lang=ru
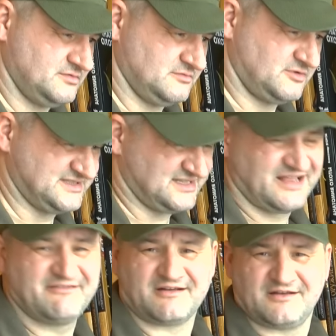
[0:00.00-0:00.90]
Ну, хотя,
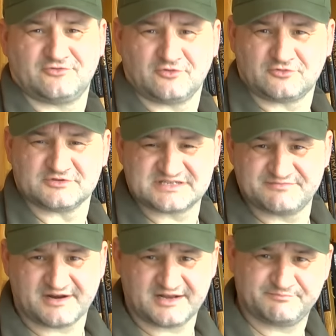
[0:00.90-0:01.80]
наверное, тот, кто
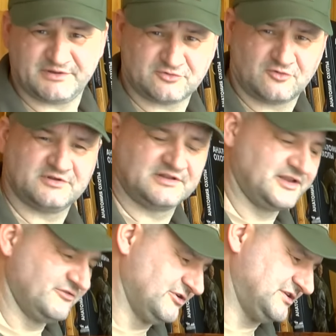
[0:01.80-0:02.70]
собирает патроны,
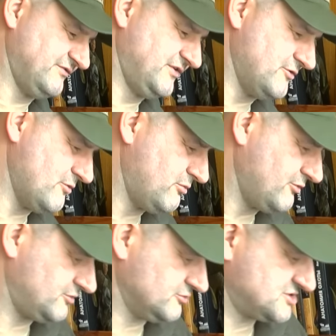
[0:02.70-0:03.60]
для него это видео
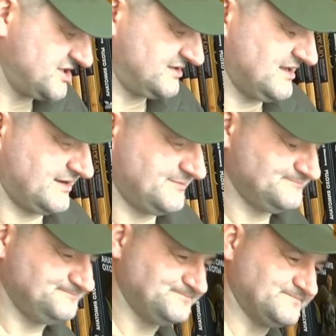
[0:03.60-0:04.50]
будет уже не так
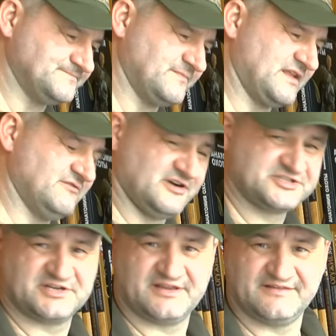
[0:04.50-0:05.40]

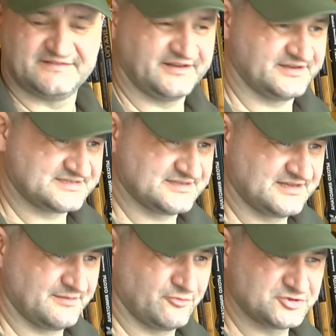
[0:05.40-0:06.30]
важно и
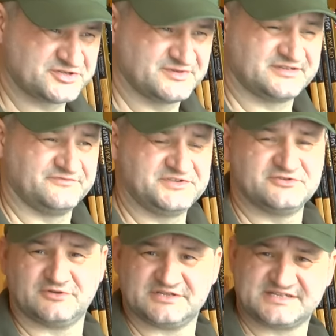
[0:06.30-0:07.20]
интересно. Да, больше это
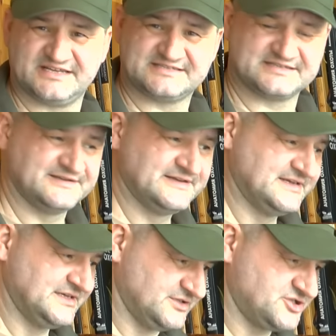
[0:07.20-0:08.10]
видео касается
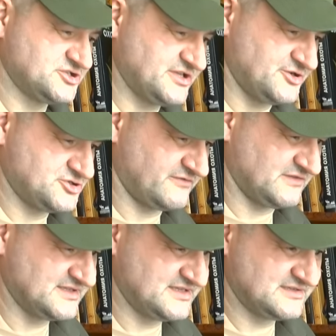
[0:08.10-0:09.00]

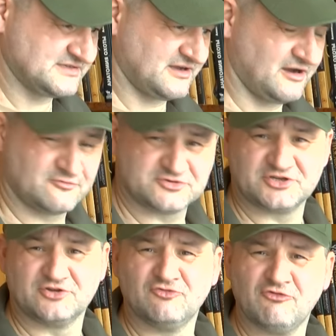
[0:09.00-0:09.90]
начинающих владельцев
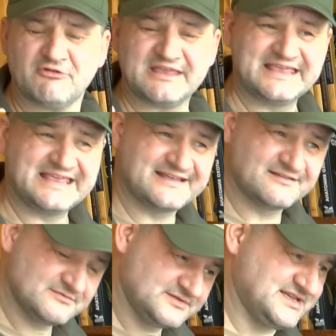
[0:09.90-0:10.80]
оружия, но
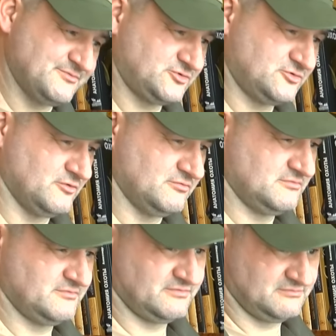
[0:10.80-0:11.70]
и тем, кто
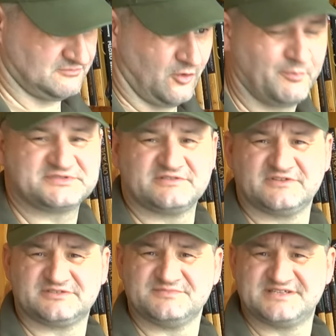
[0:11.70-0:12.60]
опытен
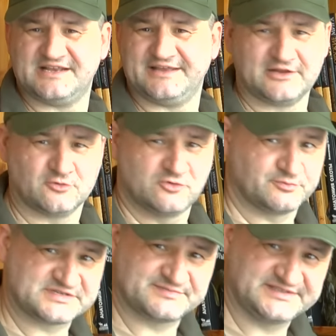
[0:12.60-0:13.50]
в этом деле, я
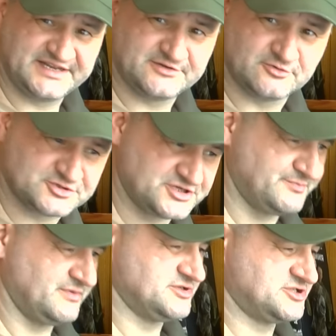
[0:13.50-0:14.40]
думаю, посмотреть тоже
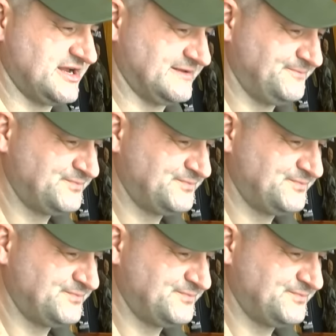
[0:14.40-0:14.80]
не помешает.